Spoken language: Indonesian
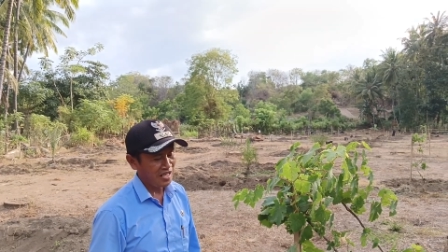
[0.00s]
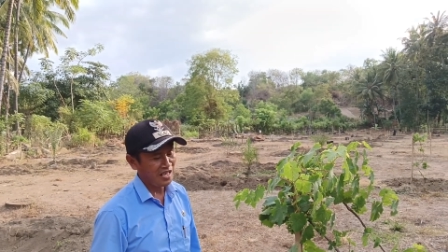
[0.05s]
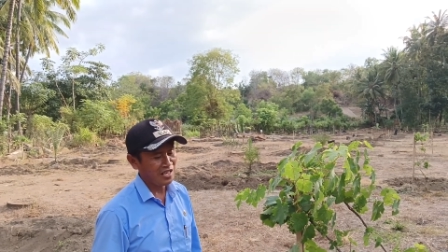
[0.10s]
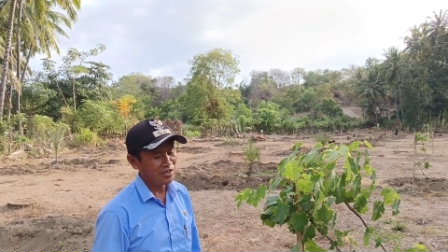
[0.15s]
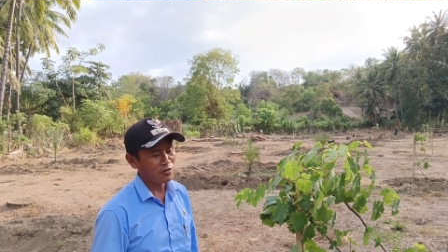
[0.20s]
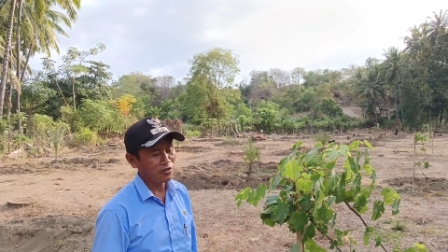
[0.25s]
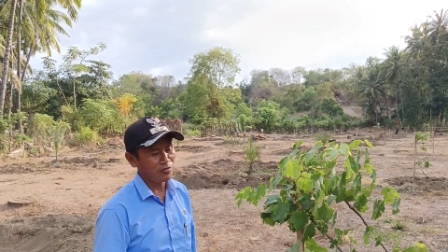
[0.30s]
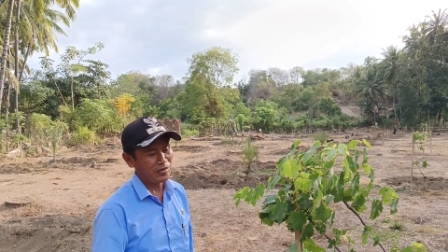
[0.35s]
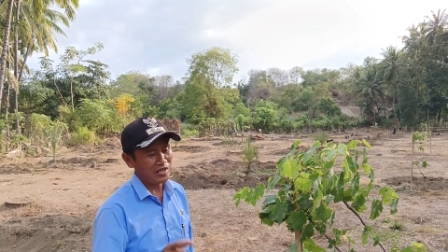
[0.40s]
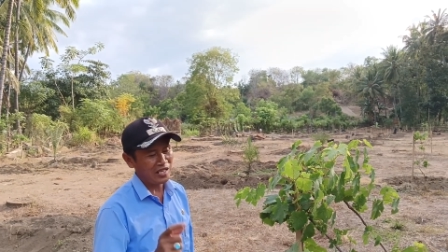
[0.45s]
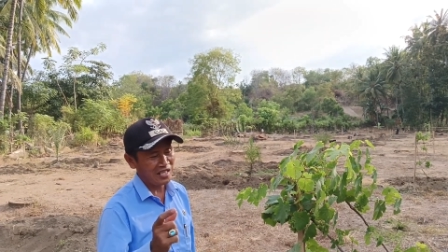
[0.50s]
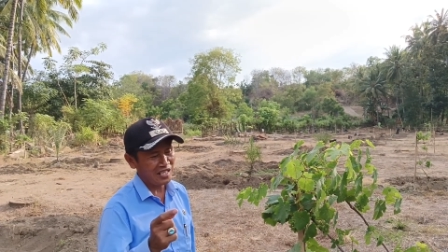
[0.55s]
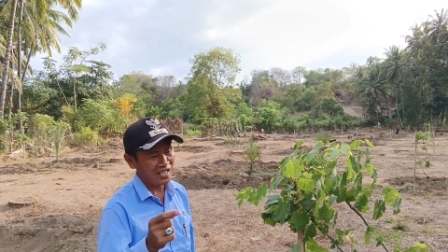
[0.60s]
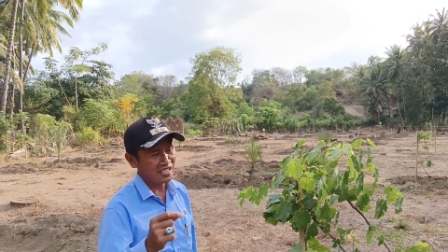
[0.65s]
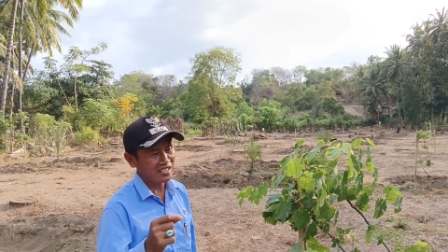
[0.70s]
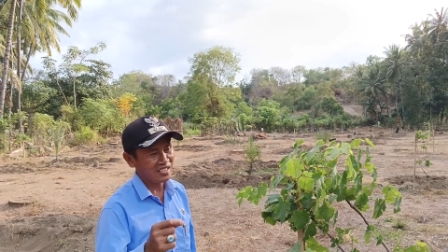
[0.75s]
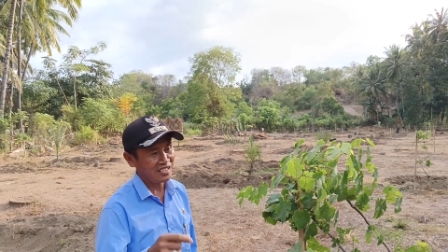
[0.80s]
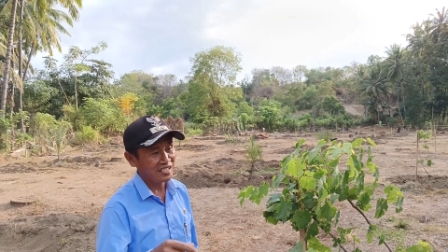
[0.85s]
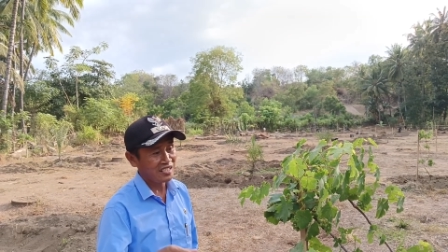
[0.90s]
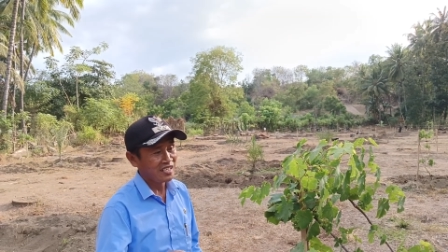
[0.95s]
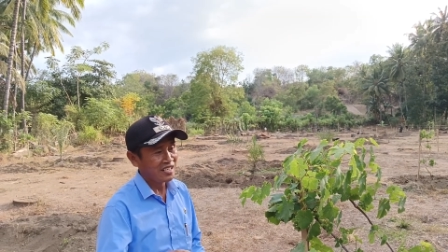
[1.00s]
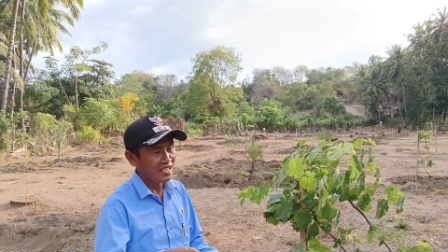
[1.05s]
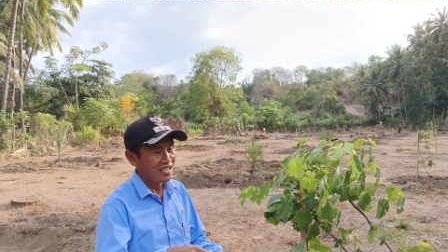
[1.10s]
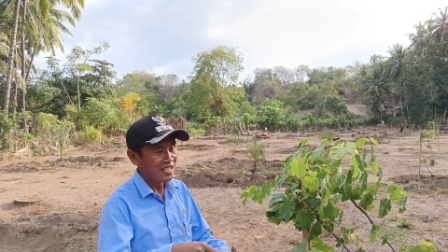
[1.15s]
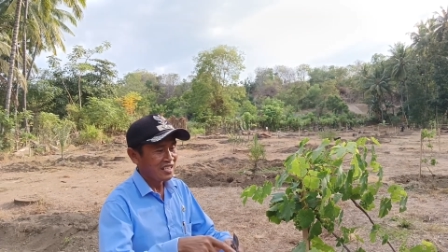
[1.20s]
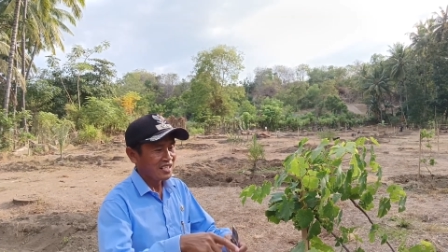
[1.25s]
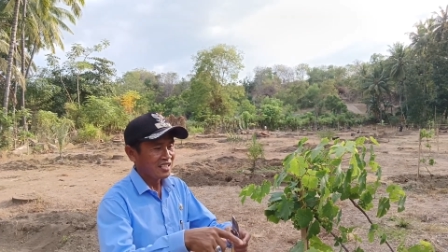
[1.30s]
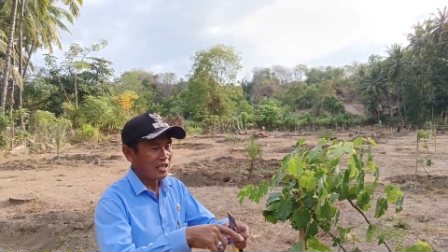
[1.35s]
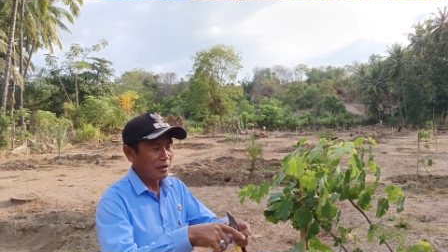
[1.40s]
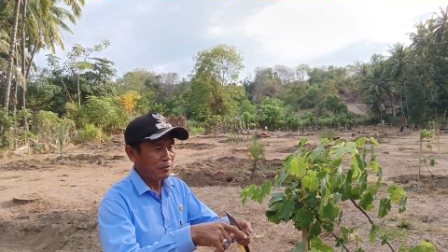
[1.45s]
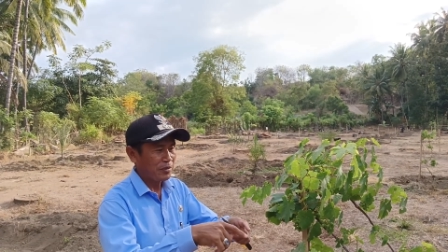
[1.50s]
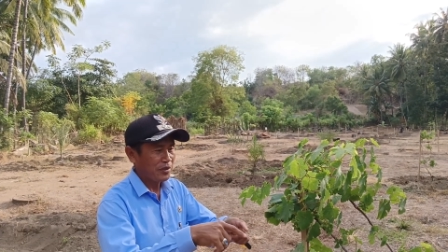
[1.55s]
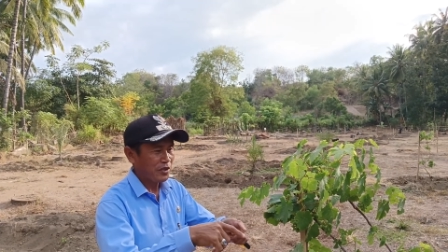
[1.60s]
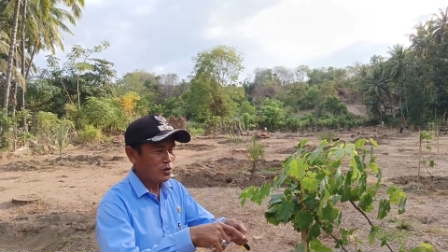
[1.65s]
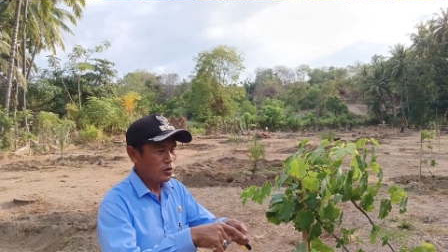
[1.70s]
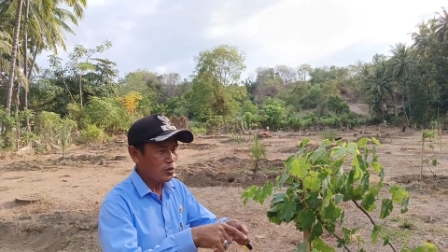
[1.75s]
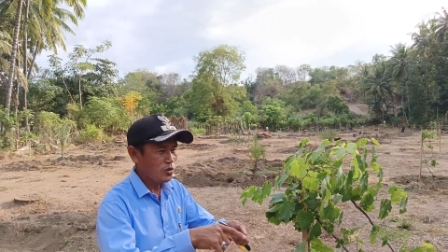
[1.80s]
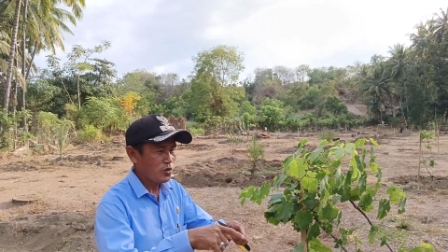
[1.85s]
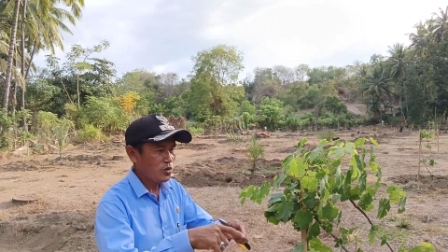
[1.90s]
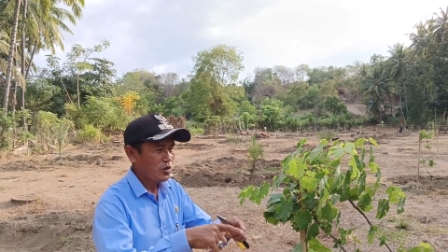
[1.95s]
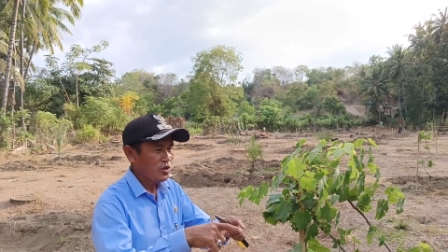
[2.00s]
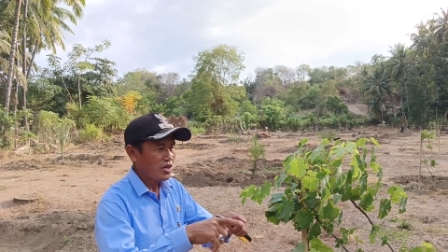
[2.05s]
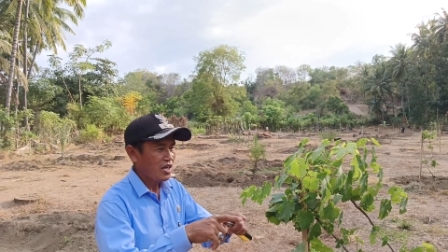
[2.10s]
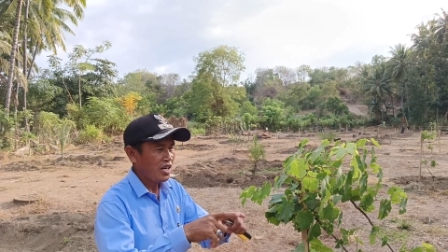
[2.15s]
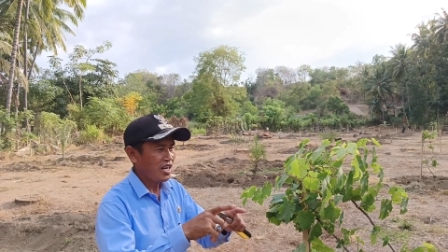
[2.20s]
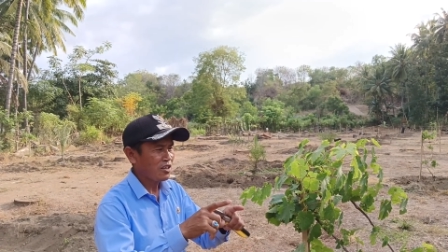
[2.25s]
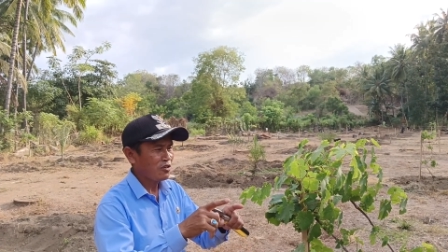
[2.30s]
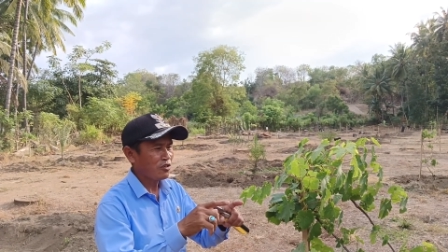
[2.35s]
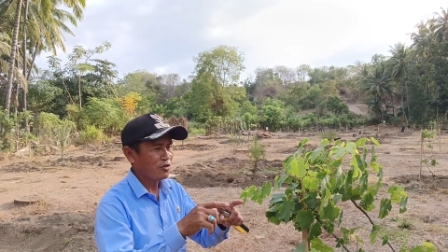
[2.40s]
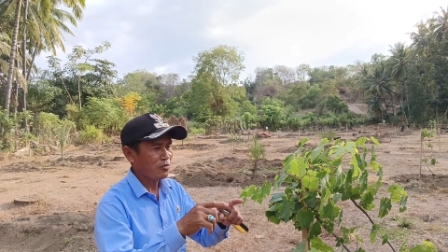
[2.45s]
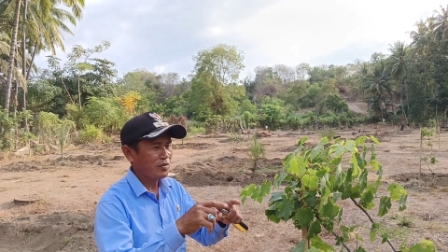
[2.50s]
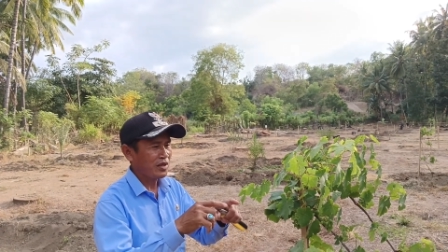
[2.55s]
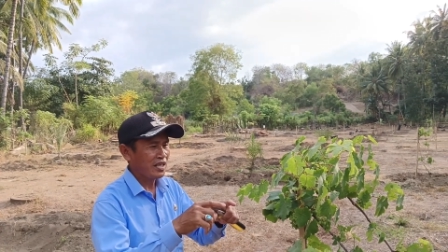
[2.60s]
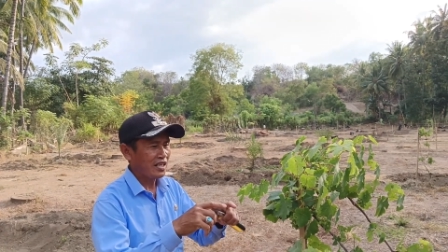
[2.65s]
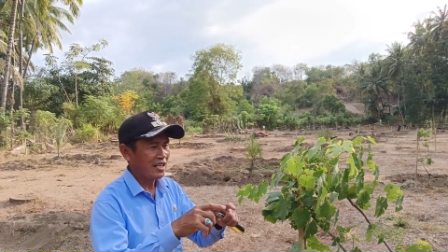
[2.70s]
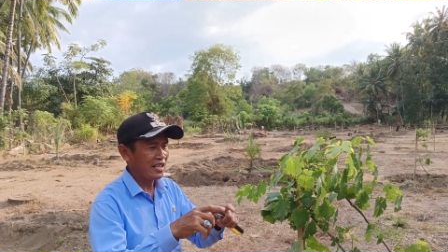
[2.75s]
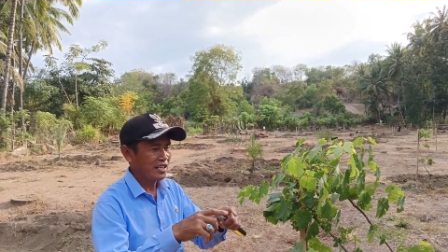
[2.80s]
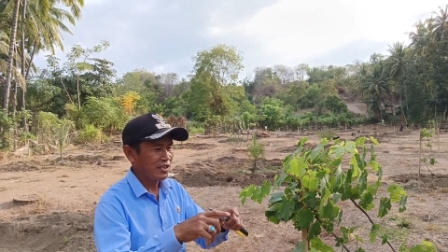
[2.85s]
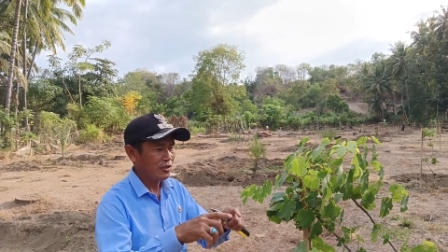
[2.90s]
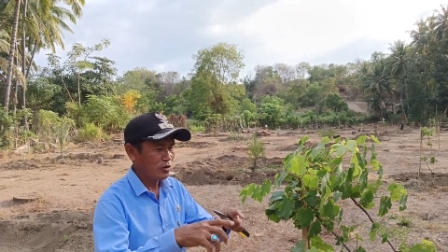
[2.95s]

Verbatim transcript: anggur bela di tapi itu anggur bela